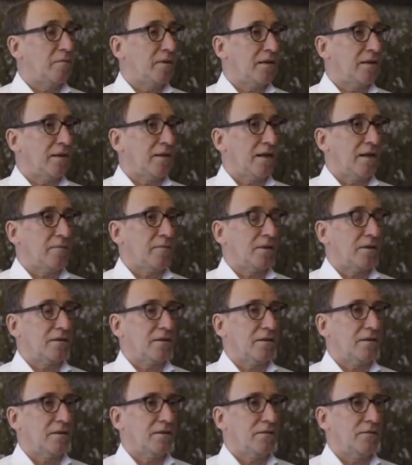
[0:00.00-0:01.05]
meine Heimat,
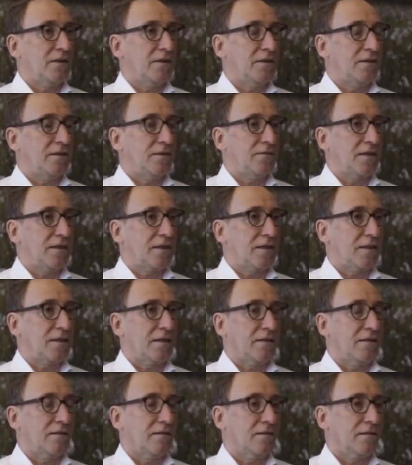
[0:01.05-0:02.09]
ich will nicht
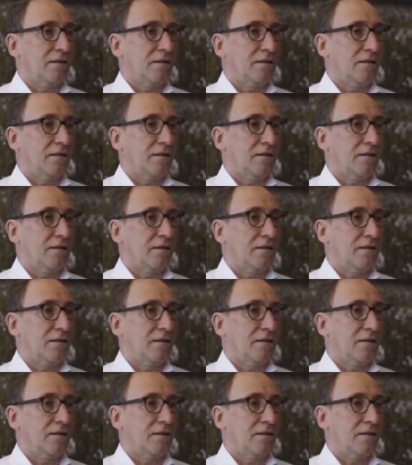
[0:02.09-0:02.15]
weggehen.